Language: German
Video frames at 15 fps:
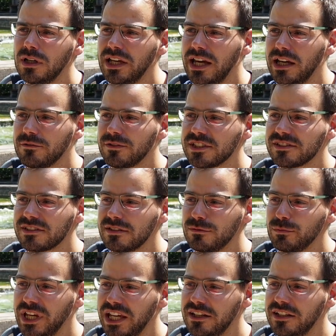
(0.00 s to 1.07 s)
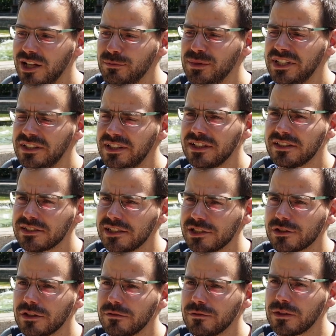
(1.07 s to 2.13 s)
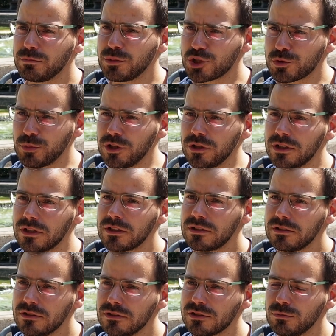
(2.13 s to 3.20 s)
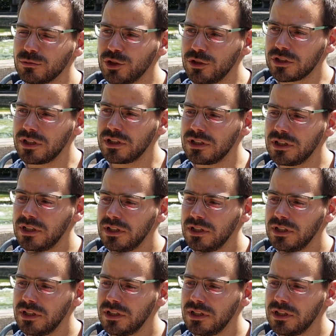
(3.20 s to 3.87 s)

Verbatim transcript: etwas mehr in der Mitte der Gesellschaft besprochen. Und zum Glück